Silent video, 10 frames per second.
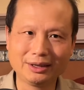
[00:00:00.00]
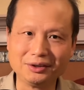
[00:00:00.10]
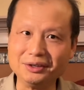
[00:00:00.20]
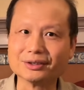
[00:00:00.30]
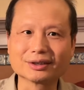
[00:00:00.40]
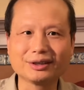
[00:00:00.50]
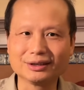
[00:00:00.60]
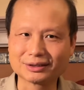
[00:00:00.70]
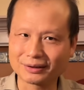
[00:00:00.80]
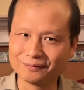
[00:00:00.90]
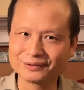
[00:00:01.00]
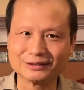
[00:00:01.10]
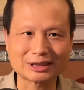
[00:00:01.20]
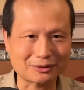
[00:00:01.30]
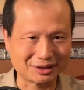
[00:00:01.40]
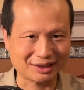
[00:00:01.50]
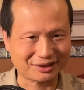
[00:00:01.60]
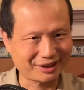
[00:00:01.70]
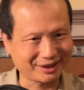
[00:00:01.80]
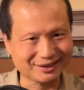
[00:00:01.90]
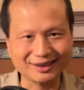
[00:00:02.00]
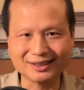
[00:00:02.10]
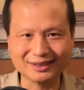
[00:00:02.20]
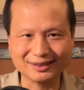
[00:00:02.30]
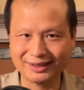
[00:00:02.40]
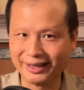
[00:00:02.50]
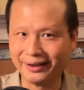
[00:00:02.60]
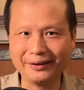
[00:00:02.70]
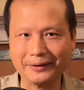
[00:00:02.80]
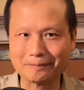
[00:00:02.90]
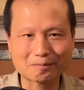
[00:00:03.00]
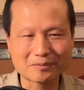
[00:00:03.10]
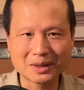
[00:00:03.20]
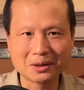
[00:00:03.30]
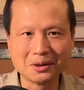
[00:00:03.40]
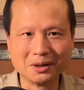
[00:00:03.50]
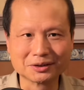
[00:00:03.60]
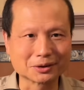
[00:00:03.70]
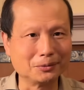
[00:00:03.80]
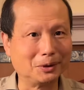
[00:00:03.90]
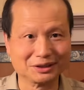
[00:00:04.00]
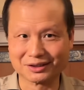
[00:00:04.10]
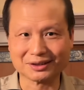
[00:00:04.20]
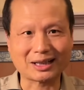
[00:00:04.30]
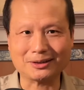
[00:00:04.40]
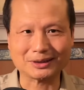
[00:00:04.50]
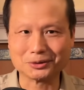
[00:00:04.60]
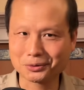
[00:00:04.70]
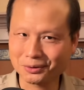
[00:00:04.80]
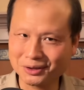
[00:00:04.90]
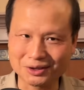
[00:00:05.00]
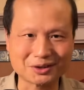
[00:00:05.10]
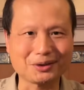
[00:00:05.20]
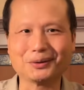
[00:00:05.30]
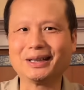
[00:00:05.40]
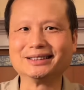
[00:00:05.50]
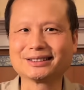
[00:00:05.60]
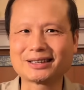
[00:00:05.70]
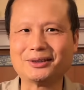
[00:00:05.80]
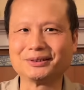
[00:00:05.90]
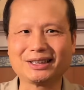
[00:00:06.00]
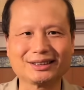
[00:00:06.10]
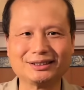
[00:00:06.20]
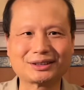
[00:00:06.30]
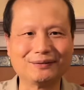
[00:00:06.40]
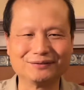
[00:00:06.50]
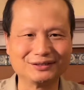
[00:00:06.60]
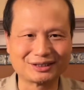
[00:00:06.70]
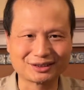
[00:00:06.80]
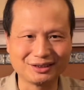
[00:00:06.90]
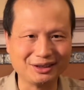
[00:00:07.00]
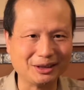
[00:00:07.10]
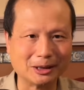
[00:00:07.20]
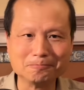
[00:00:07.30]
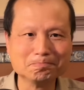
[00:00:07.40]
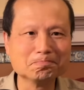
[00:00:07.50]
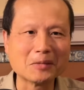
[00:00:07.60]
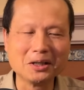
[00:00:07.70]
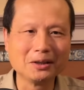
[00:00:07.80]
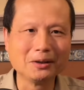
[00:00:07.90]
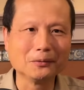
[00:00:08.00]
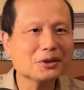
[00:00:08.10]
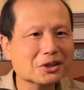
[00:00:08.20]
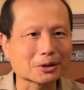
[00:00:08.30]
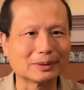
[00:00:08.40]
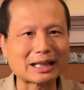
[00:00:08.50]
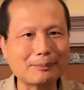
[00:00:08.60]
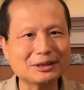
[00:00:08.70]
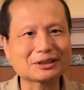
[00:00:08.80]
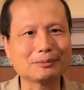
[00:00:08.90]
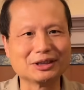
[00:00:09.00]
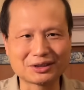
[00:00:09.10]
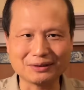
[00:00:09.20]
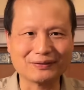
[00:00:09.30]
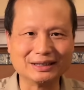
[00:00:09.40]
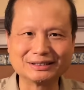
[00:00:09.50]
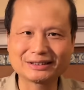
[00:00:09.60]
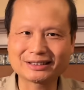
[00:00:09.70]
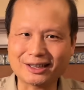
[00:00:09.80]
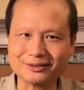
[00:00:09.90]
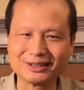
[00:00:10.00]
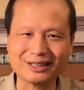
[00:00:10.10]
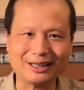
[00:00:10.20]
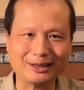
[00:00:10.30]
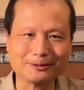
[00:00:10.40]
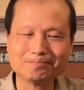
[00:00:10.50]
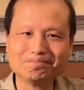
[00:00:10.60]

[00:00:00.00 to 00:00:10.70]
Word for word: 以色列政府造假前科累累，是我知道的最喜欢造假的政府之一啊！为什么他们这么喜欢造假呢？